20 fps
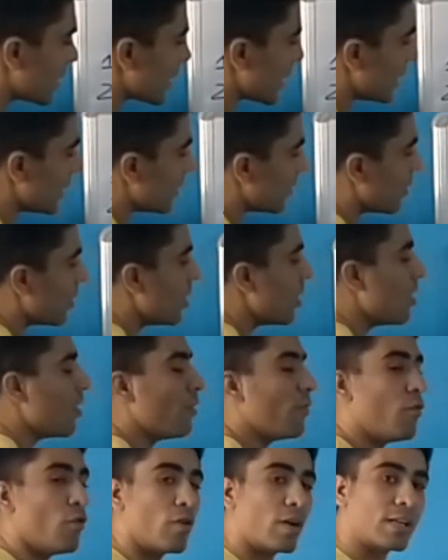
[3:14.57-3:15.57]
चाहिए
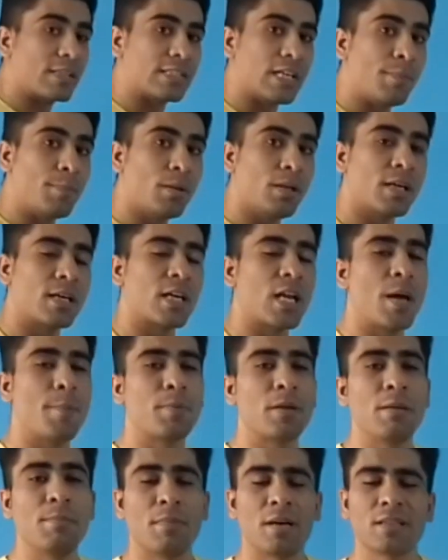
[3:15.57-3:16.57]
फॉर एग्जाम्पल अगर
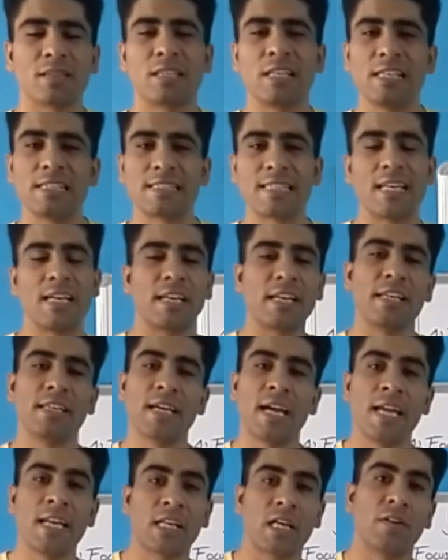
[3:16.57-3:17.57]
आपकी मंथली सैलरी या
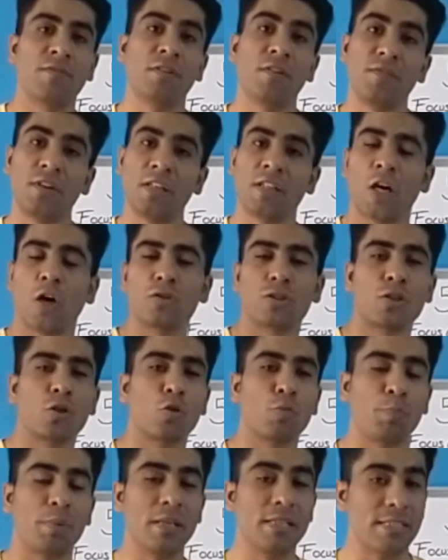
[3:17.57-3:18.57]
इनकम फिफ्टी थाउजेंड
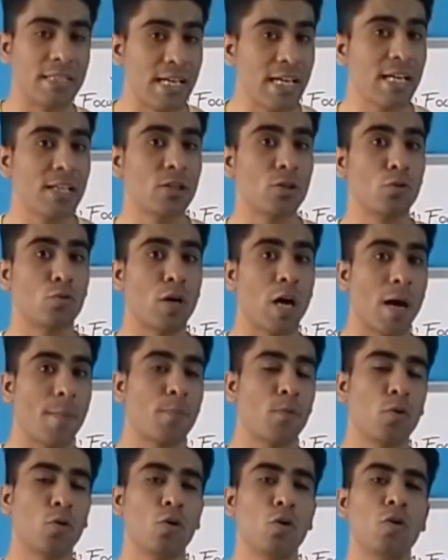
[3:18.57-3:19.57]
रुपीज़ है तो
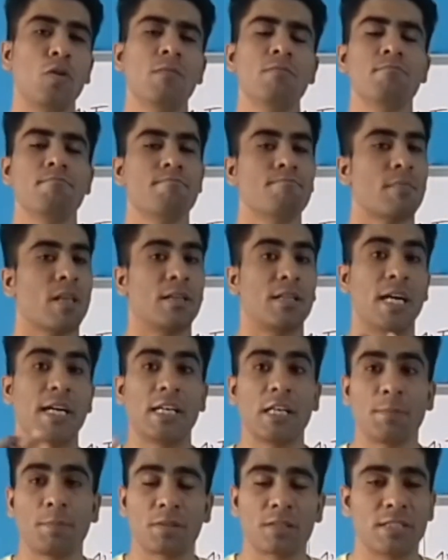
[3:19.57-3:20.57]
आपको
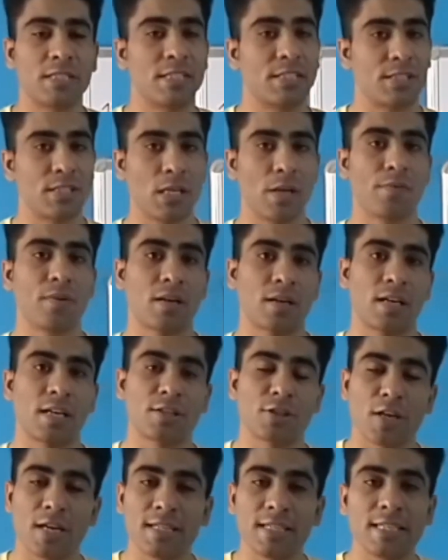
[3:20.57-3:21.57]
थर्टी परसेंट सेव करना
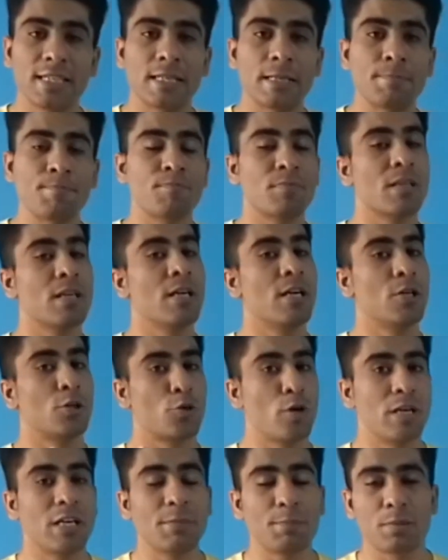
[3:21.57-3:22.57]
चाहिए
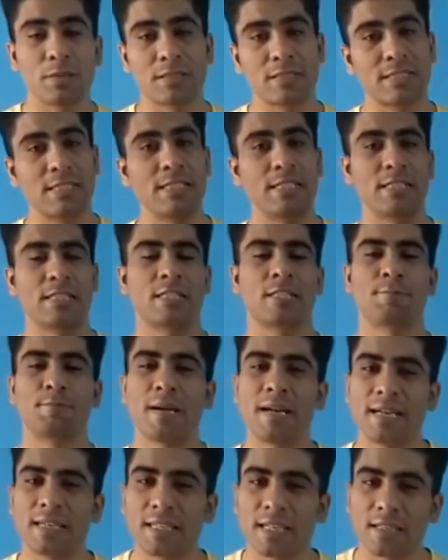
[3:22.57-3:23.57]
ट्वेंटी परसेंट
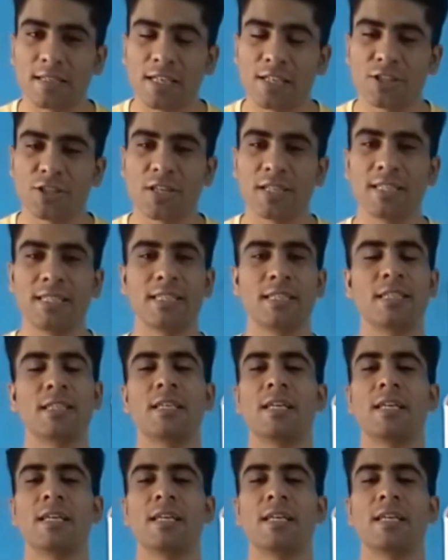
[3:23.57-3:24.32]
स्पेंड करना चाहिए